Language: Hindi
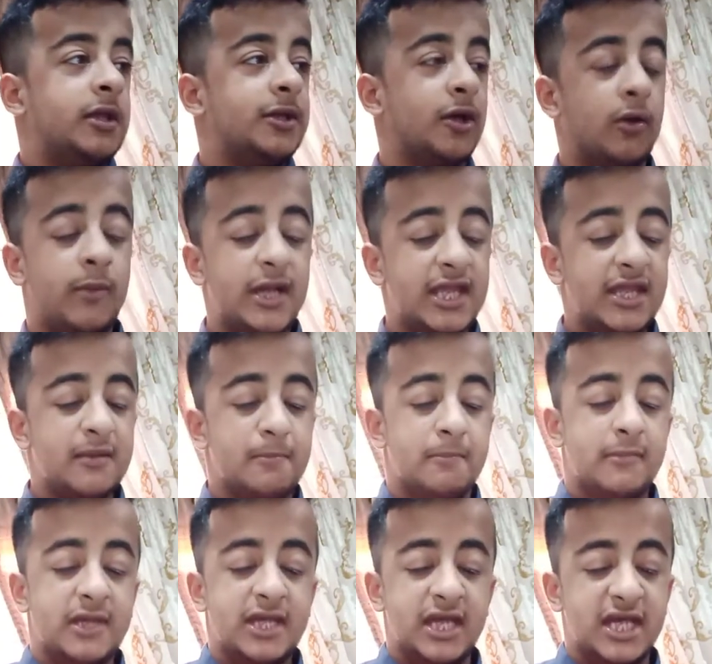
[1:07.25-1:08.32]
देखो भाई
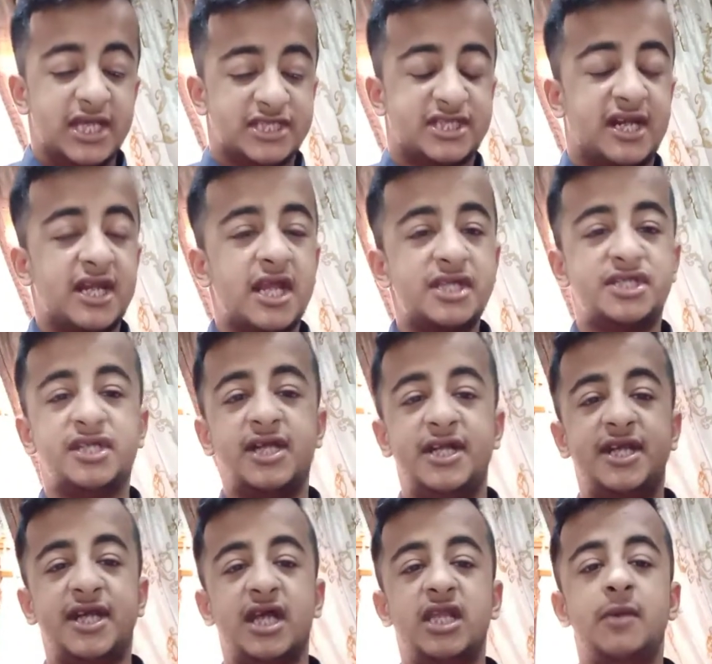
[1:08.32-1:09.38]
इस रेयर
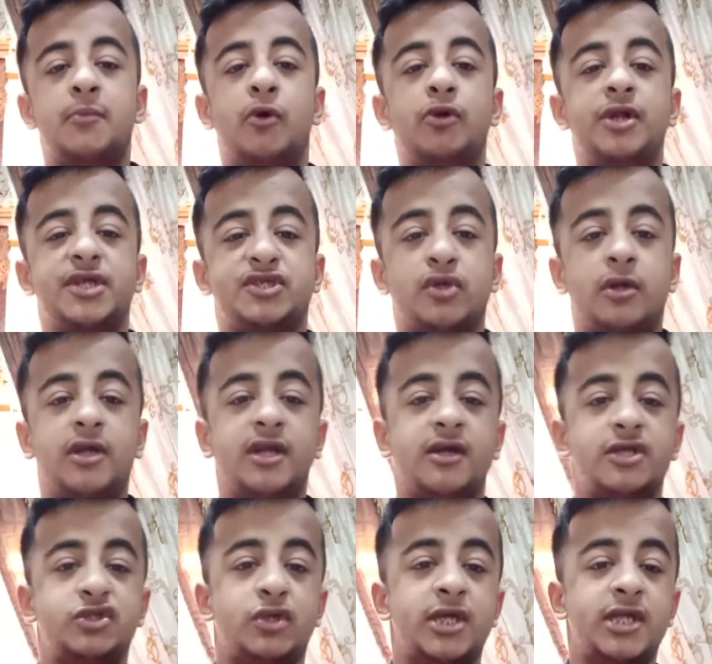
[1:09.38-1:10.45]
जेनेटिकली बोन डिसऑर्डर
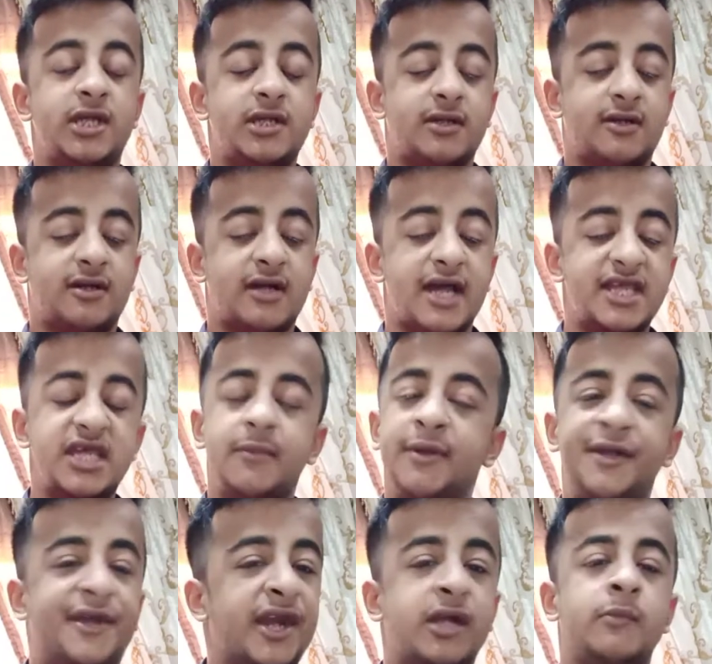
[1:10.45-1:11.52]
का जो है ना कहीं
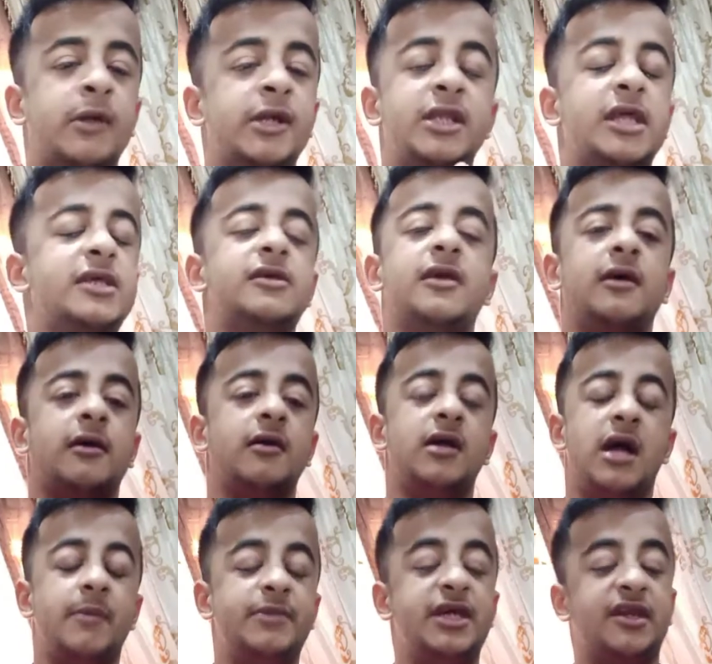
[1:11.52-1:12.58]
भी ट्रीटमेंट नहीं है
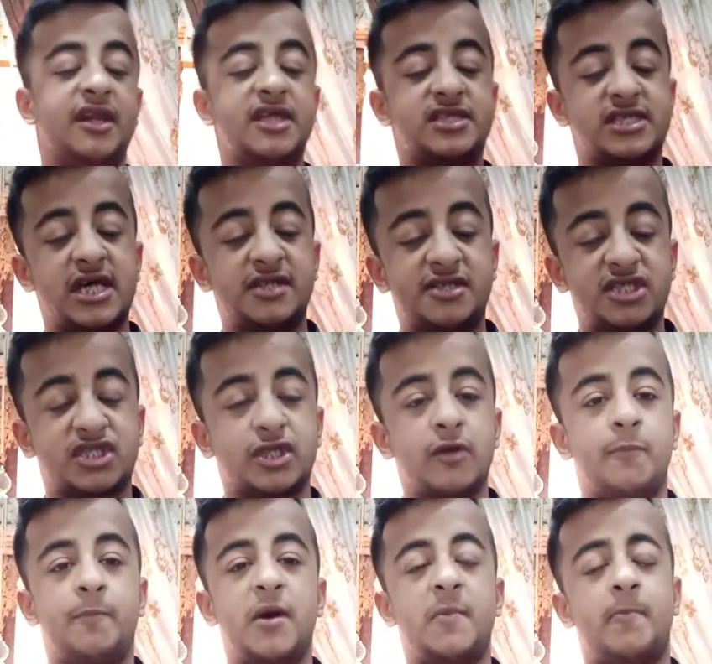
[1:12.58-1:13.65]
अभी रिसर्च इसके
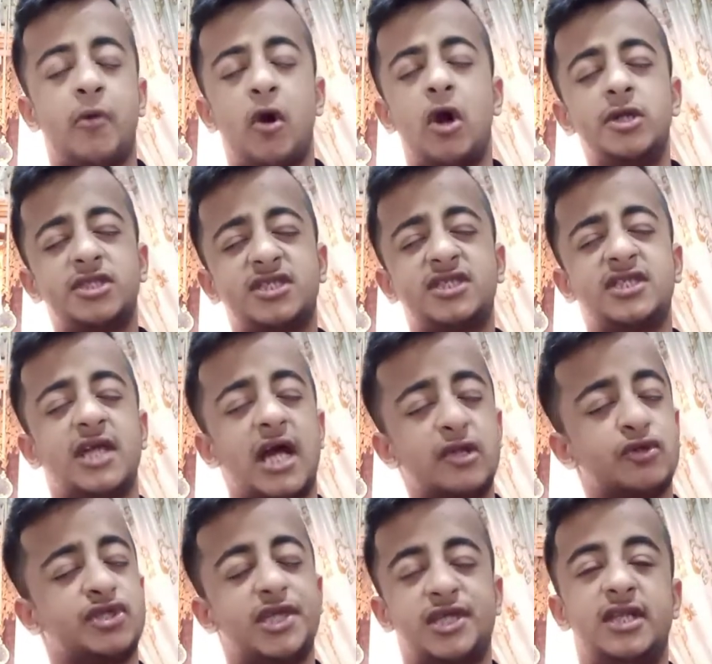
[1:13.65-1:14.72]
ऊपर बहुत
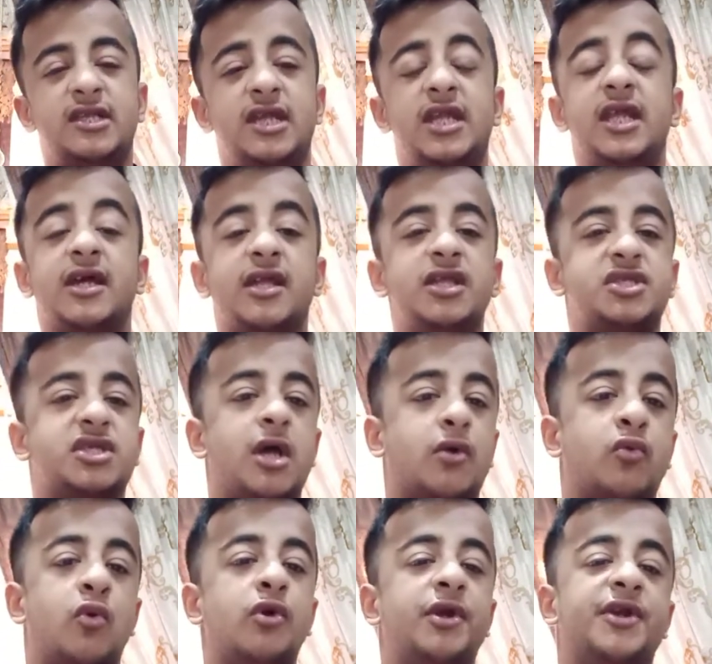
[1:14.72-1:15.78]
सालों से चल रही है लेकिन इसका
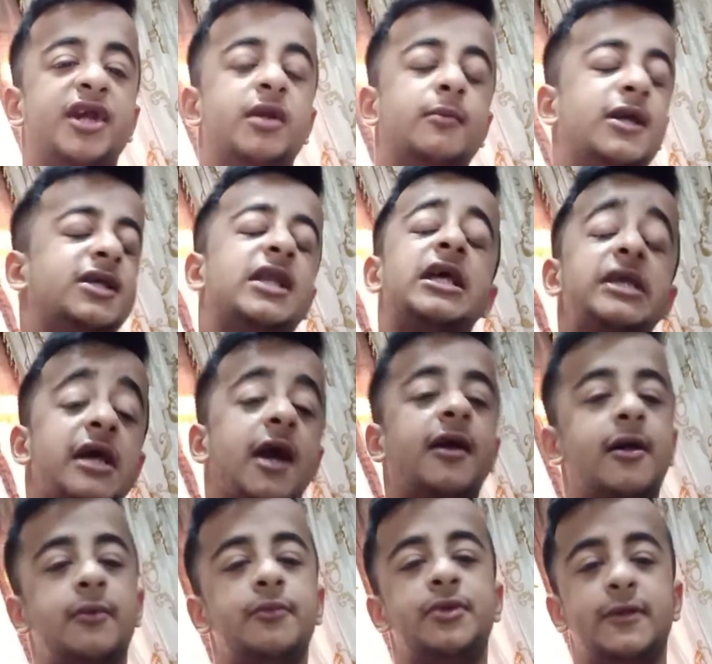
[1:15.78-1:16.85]
कोई ट्रीटमेंट नहीं
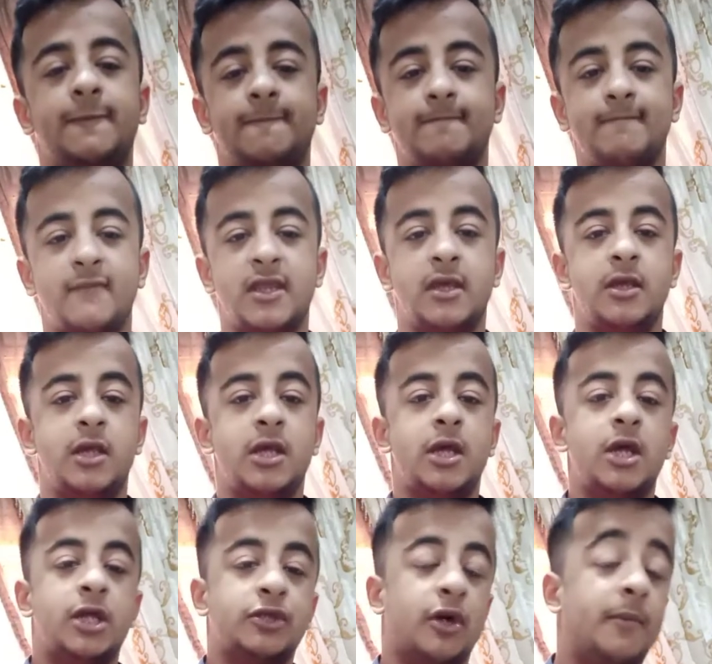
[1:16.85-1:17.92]
आया अभी
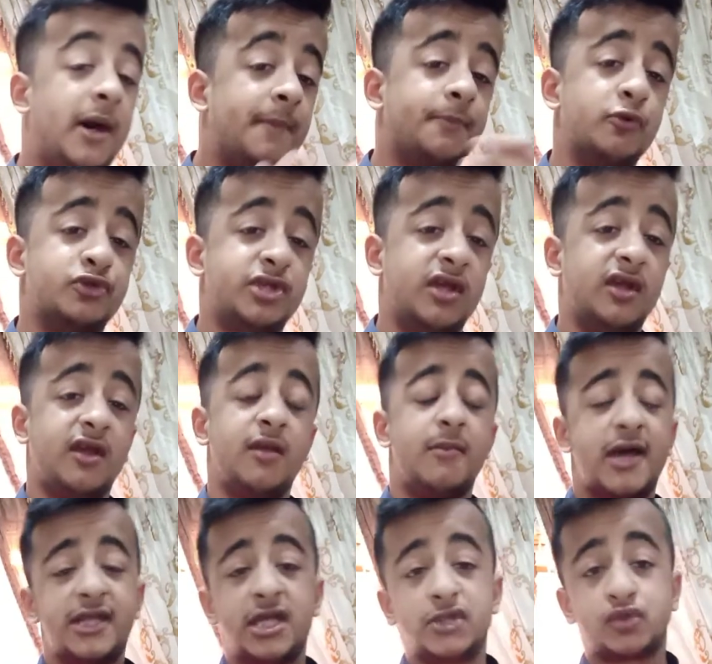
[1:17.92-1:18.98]
तो अब आप पूछेंगे कि
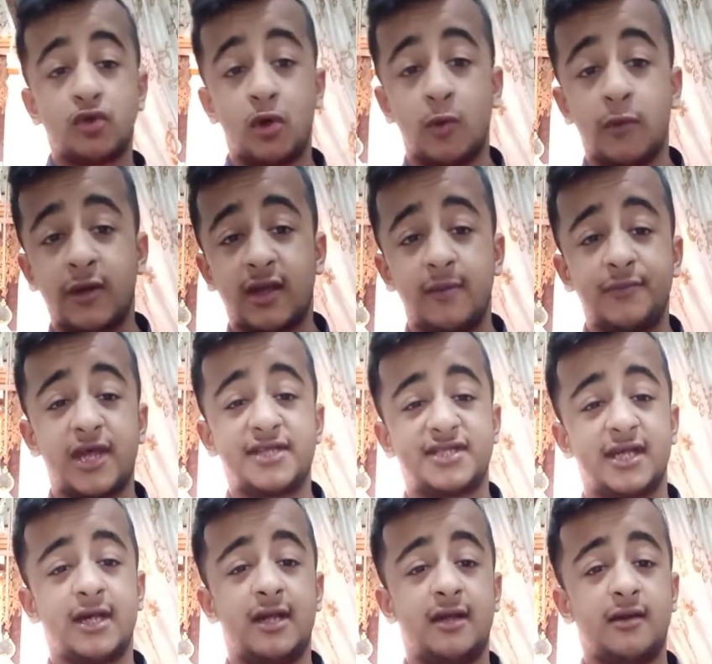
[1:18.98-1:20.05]
मैंने इसको ओवरकम
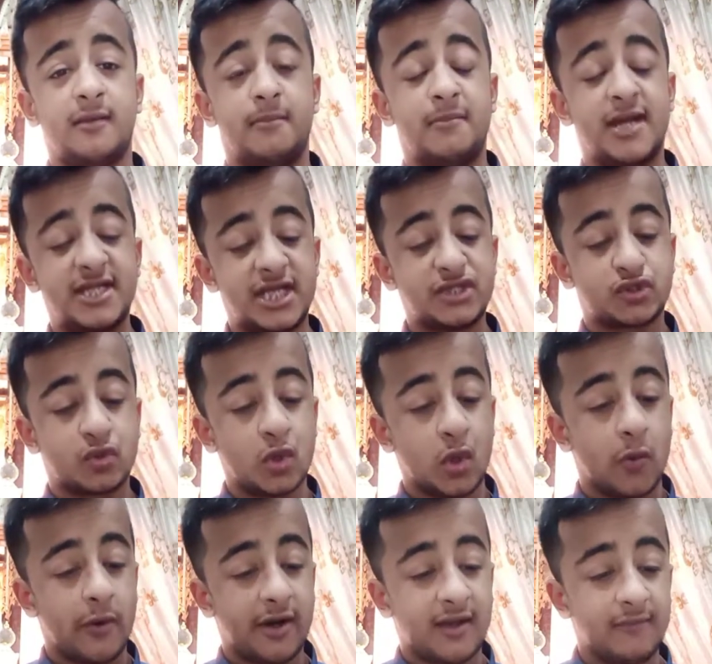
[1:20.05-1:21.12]
कैसे करा मैंने इसको
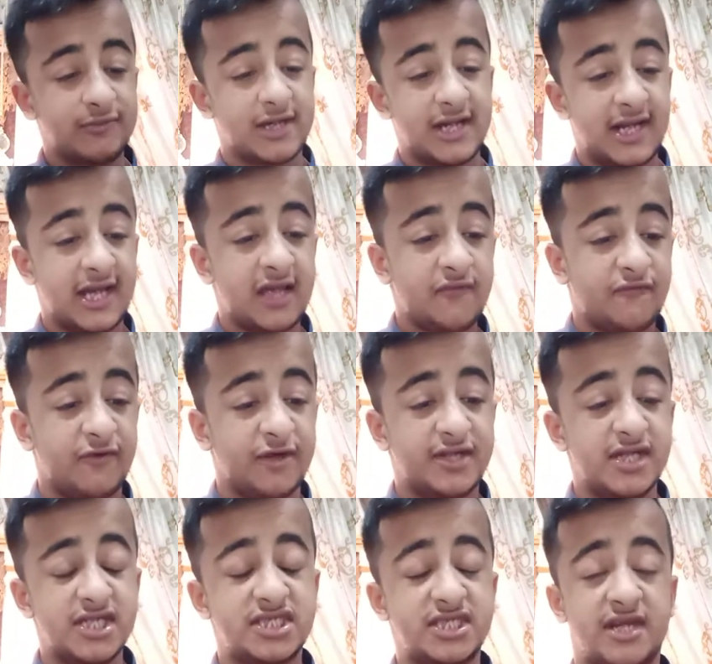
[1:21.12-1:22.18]
ओवरकम करा है
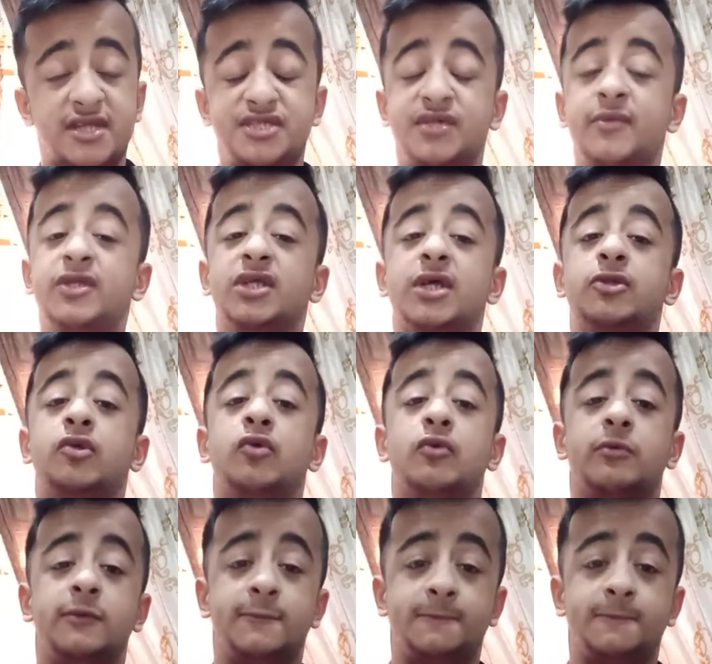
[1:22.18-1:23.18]
फिटनेस रेजिमेंट के थ्रू